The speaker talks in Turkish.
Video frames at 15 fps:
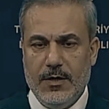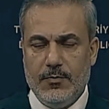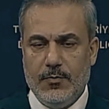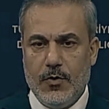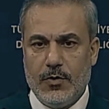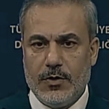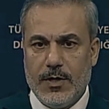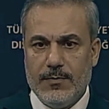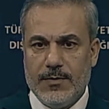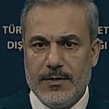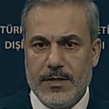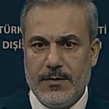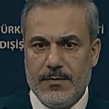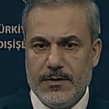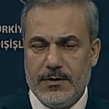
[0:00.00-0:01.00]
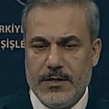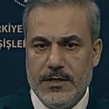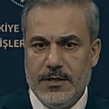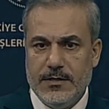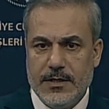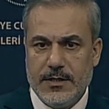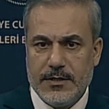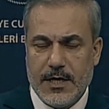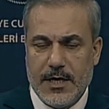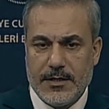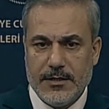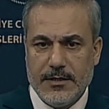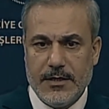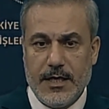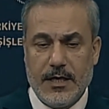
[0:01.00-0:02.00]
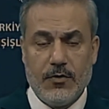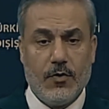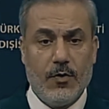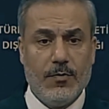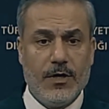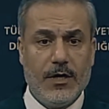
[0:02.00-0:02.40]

Bölgemizde biz istikrarı, ekonomik